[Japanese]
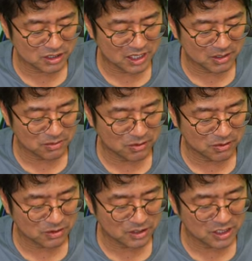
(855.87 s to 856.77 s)
ち側
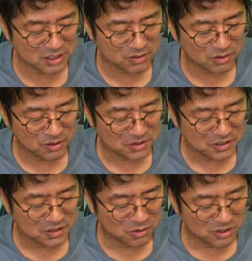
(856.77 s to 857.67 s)
の家の
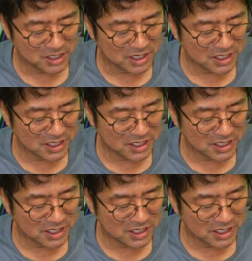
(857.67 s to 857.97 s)
これが